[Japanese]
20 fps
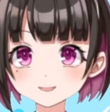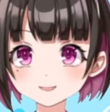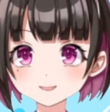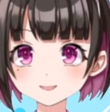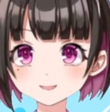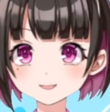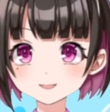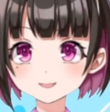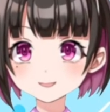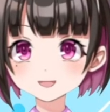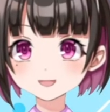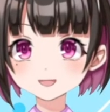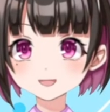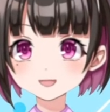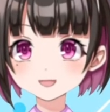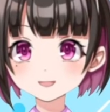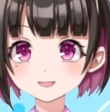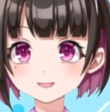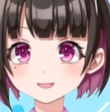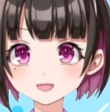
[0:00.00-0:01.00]
さ、
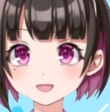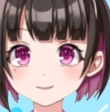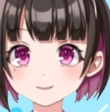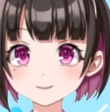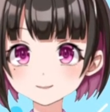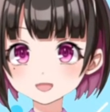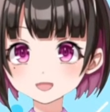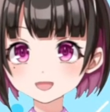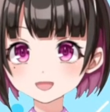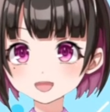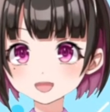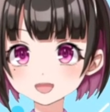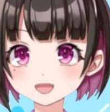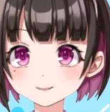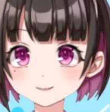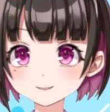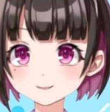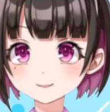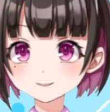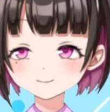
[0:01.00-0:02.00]
バーロー、カウンターだ。
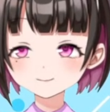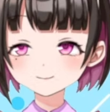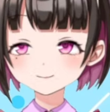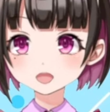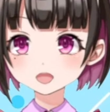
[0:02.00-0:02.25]
バーロー強